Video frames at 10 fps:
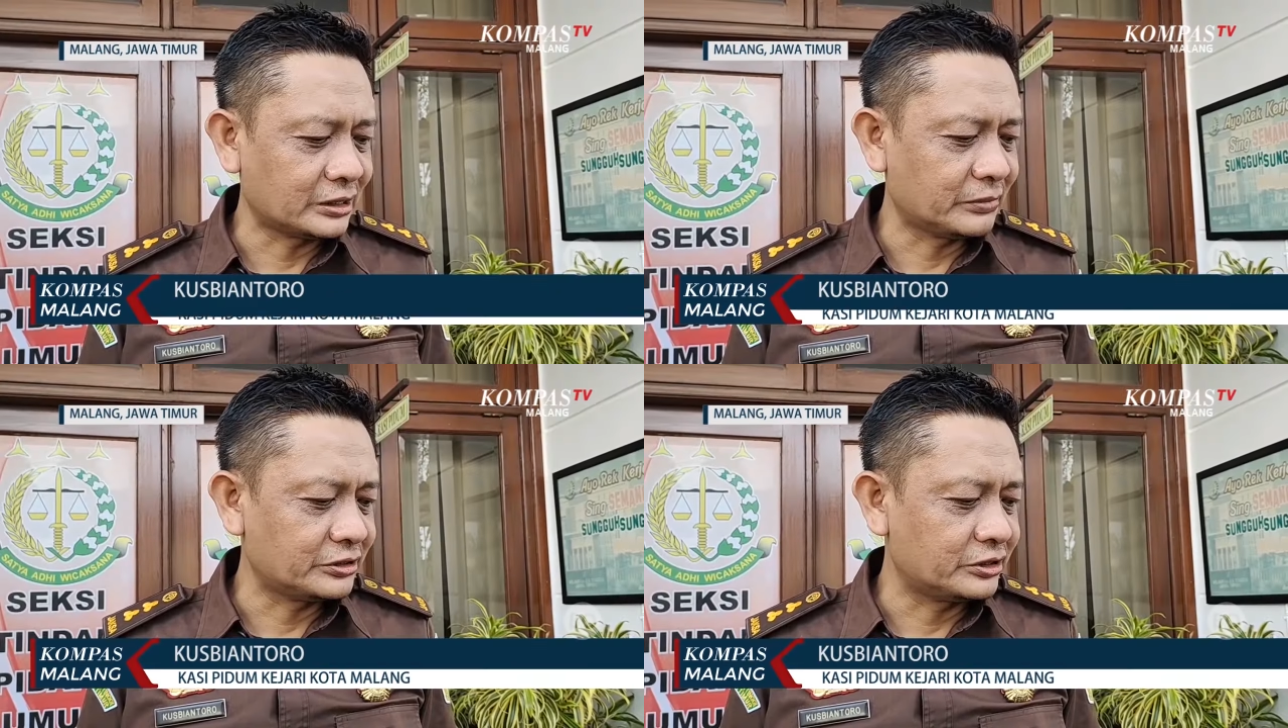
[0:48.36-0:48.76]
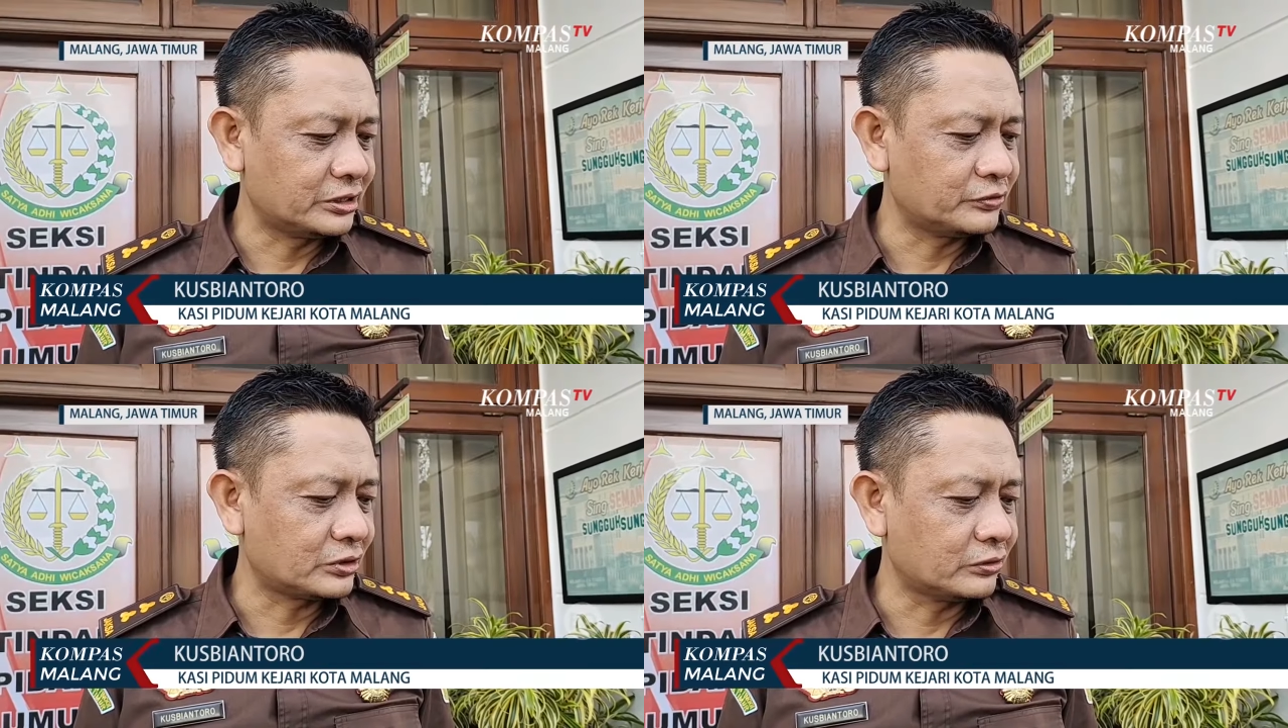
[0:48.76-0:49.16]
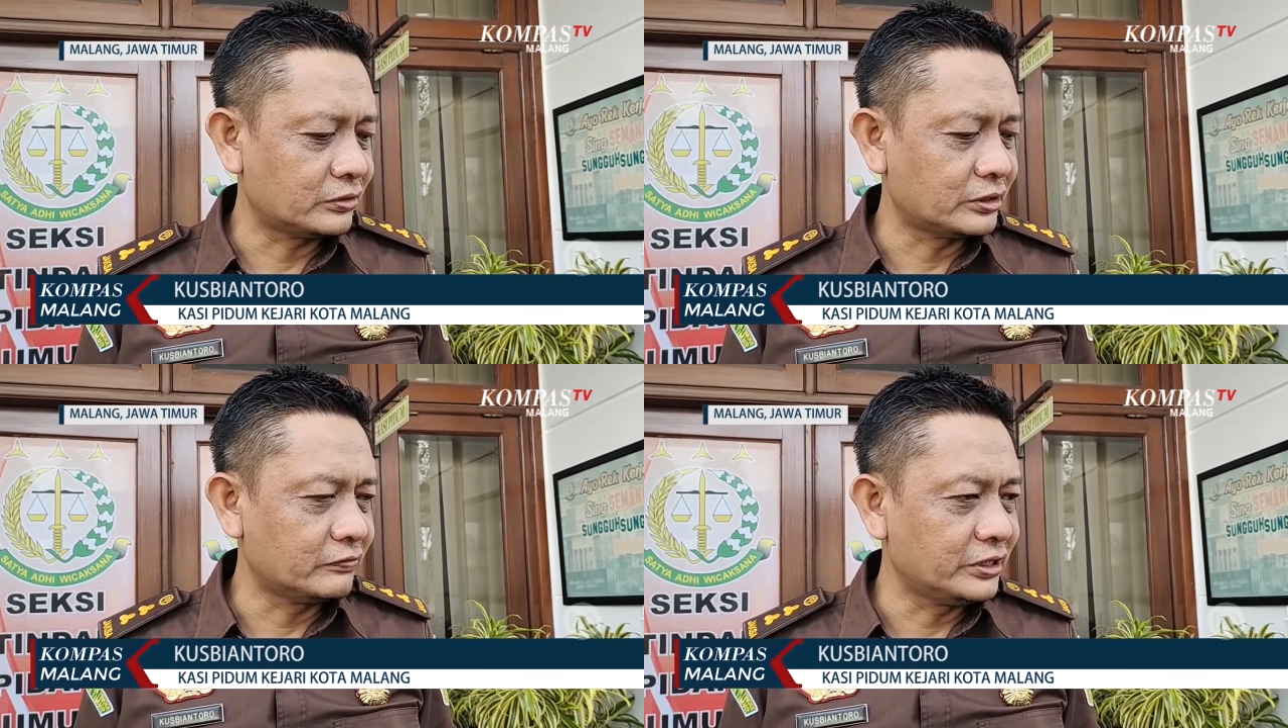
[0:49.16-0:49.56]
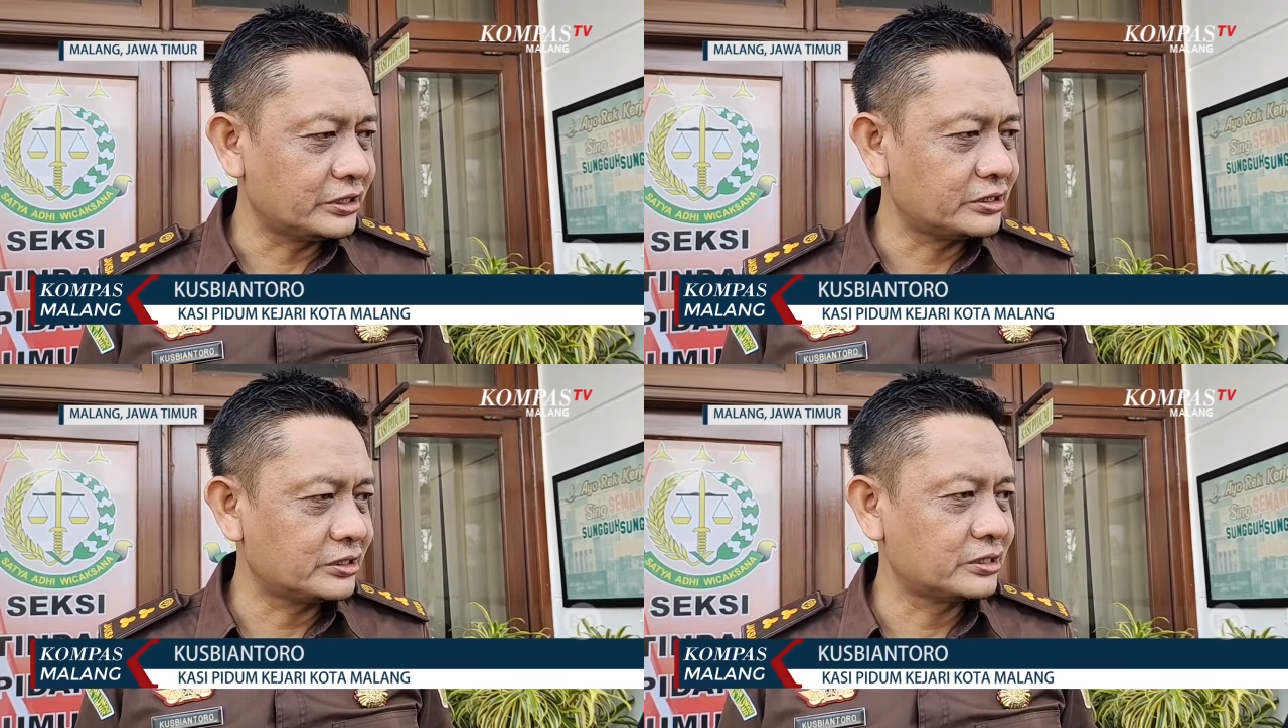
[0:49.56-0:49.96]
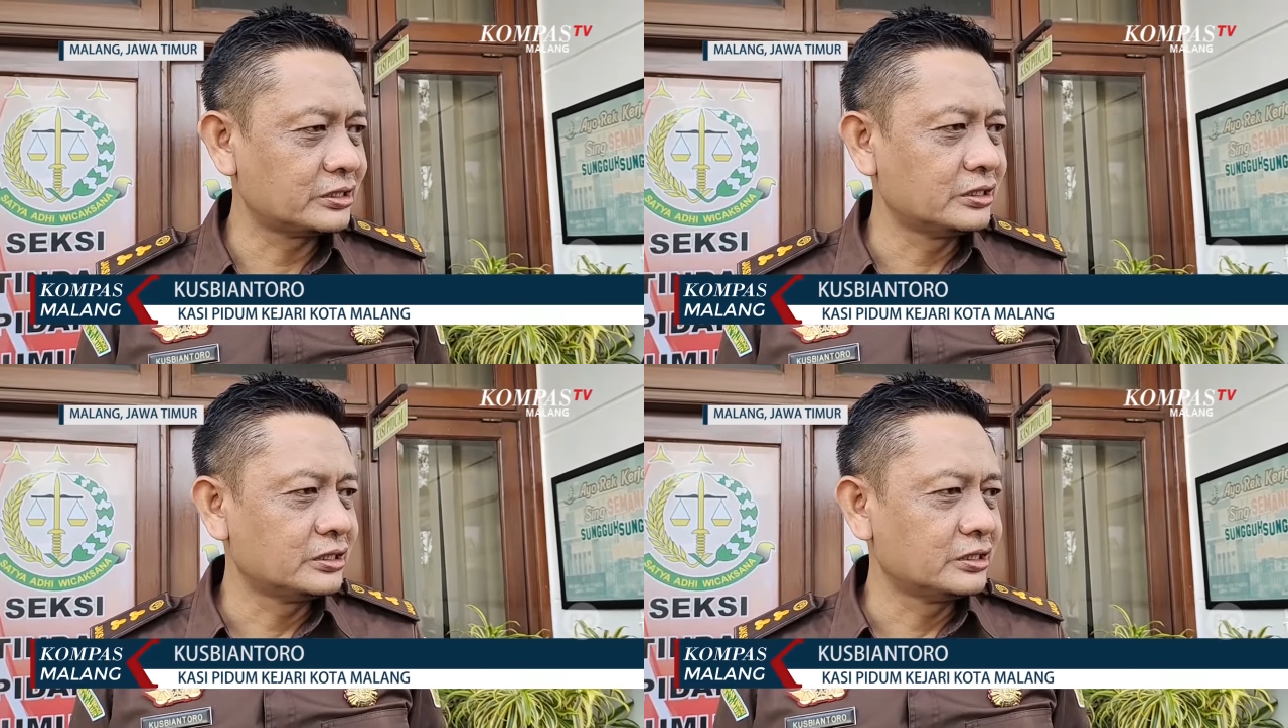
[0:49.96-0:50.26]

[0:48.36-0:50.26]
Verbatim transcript: ternama James Lodewijk